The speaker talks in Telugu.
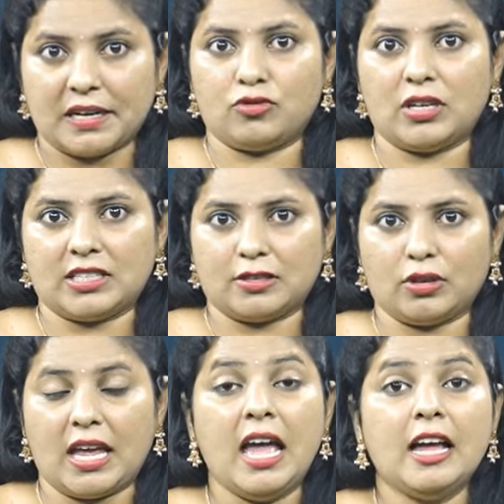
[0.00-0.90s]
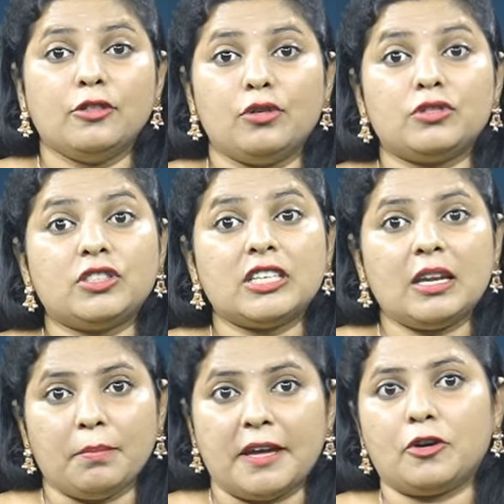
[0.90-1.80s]
పనిచేస్తుంది
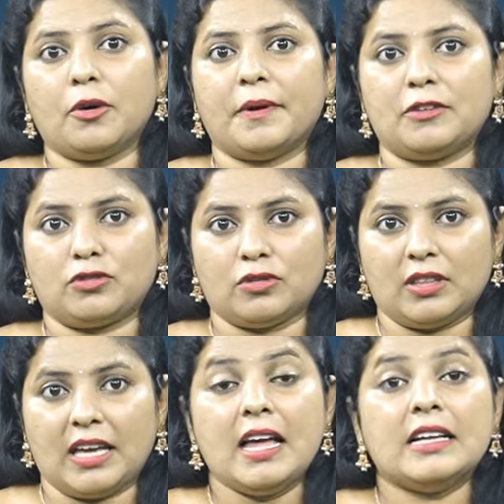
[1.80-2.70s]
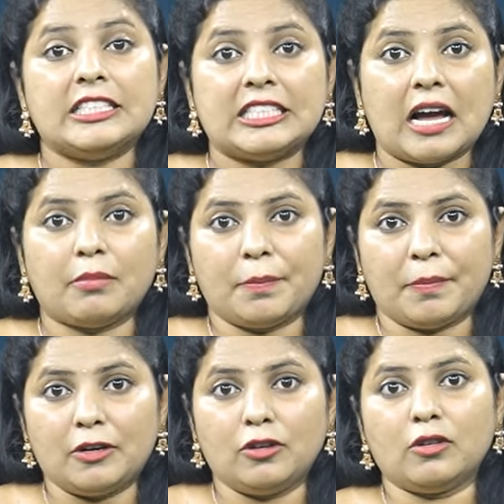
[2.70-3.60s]
దృష్టిని మెరుగుపరుస్తుంది జామ
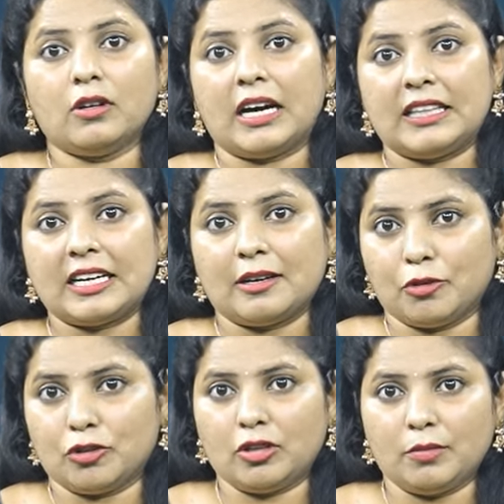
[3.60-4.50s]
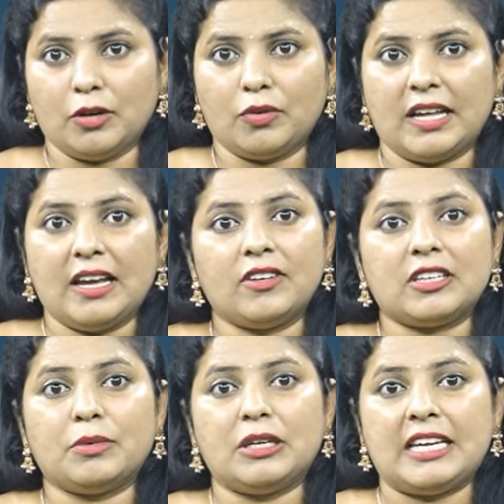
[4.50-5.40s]
పండులో అధిక మొత్తంలో ఉండే విటమిన్